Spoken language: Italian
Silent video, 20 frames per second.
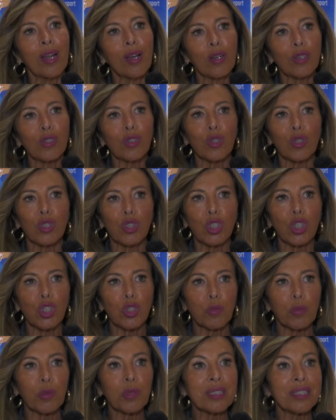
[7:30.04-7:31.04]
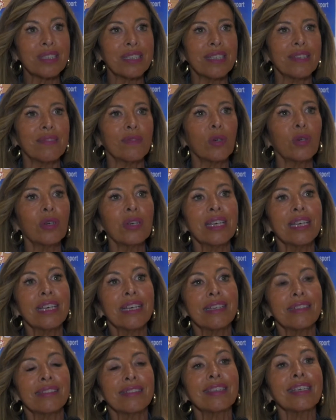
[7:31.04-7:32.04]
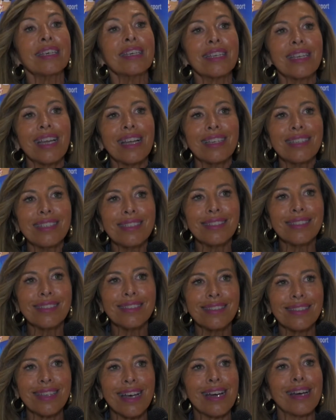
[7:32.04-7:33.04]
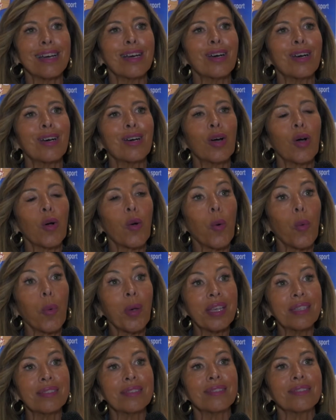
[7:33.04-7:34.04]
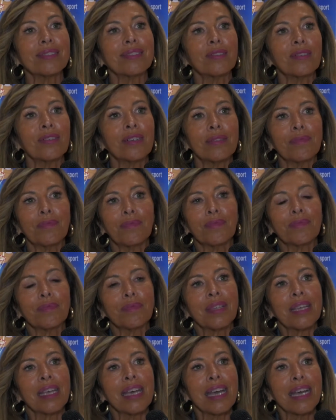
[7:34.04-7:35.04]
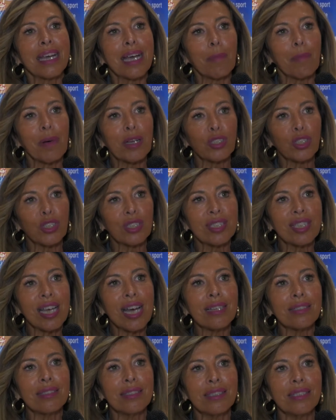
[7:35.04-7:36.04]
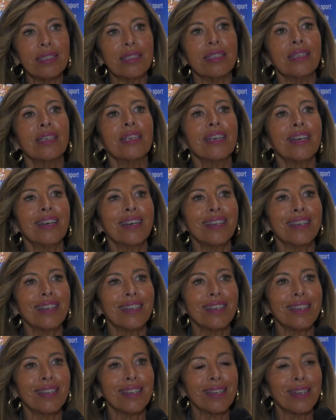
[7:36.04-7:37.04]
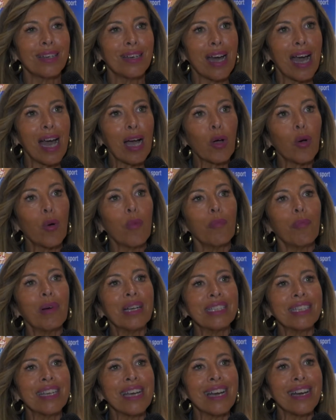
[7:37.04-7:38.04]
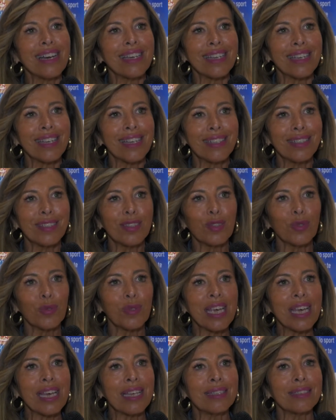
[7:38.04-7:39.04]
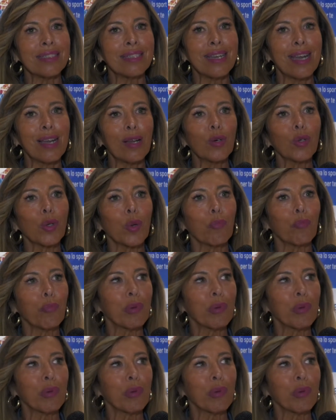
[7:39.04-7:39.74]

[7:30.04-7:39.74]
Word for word: e nel nostro liceo sportivo si realizza uh, questa mh, capacità di eh, accompagnare gli studenti nel loro